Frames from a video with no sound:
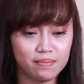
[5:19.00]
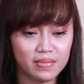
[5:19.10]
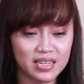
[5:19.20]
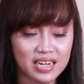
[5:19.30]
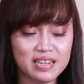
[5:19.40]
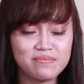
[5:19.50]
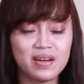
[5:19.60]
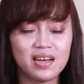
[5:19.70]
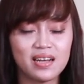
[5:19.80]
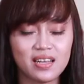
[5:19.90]

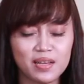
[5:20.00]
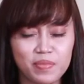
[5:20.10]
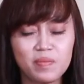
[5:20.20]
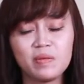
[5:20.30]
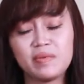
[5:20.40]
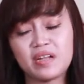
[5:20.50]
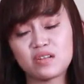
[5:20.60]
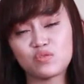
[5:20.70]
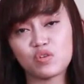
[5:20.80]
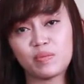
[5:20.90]
Menerima
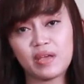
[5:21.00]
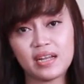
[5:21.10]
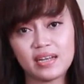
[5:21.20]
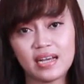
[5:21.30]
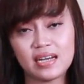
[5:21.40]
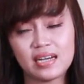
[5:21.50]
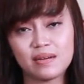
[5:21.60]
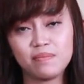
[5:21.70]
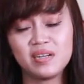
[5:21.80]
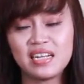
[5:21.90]
kepemimpinan suami Anda,
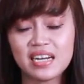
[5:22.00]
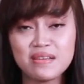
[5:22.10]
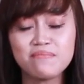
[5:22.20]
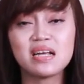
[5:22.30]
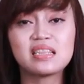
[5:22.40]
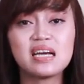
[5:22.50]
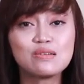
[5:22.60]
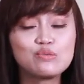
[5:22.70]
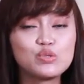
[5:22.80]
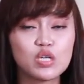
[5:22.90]
menerima
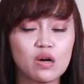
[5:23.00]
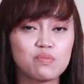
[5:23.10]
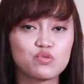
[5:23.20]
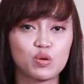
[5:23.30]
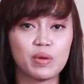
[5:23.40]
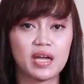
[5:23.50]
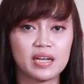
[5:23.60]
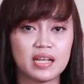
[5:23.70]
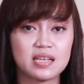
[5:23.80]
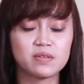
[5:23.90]
tanggung jawab suami
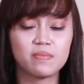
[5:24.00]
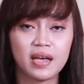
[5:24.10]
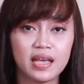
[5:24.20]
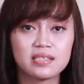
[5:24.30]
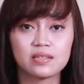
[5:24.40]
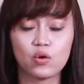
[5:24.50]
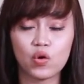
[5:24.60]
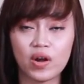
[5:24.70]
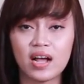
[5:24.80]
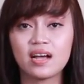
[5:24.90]
Anda sebagai
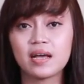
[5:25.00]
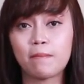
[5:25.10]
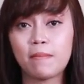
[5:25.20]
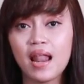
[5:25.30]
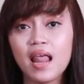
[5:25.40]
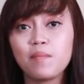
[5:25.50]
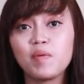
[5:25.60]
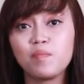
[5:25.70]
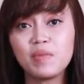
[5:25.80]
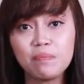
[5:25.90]
seorang kepala
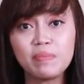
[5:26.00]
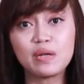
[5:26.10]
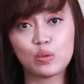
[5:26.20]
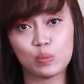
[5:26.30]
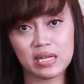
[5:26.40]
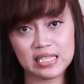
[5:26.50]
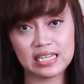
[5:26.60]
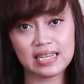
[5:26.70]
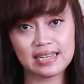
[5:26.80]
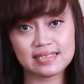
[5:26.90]
pemimpin rumah
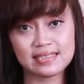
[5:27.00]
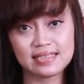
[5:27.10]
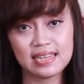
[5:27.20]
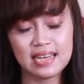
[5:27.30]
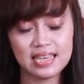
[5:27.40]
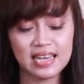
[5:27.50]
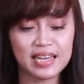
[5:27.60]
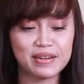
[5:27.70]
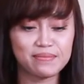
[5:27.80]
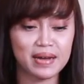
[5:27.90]
tangga.
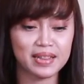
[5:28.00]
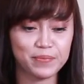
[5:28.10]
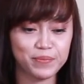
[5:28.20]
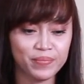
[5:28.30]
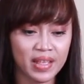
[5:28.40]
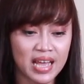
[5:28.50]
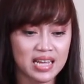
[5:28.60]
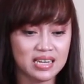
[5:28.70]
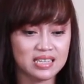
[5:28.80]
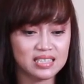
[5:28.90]
Yang keempat,
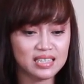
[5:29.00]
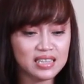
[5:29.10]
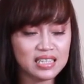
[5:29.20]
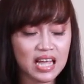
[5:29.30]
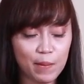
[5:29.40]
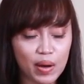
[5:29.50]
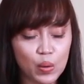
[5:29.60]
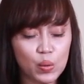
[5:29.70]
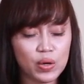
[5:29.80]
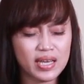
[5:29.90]
di sini tidak
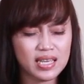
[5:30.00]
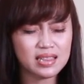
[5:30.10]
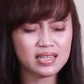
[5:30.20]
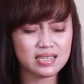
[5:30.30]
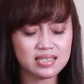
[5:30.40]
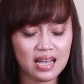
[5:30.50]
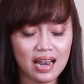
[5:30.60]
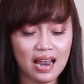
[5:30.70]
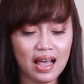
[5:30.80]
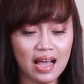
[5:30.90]
mengungkit
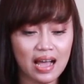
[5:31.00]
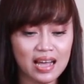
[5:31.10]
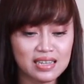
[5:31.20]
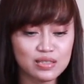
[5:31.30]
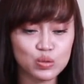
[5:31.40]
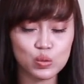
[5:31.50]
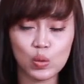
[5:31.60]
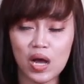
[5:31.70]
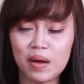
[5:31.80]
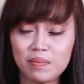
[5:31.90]
kesalahan
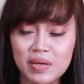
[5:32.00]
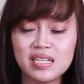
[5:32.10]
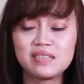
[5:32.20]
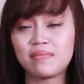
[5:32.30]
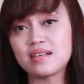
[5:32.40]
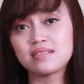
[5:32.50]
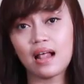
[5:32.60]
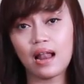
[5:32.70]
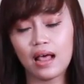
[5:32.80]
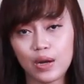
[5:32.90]
suami di
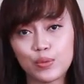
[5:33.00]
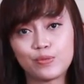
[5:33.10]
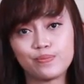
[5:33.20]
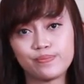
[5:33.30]
masa lalu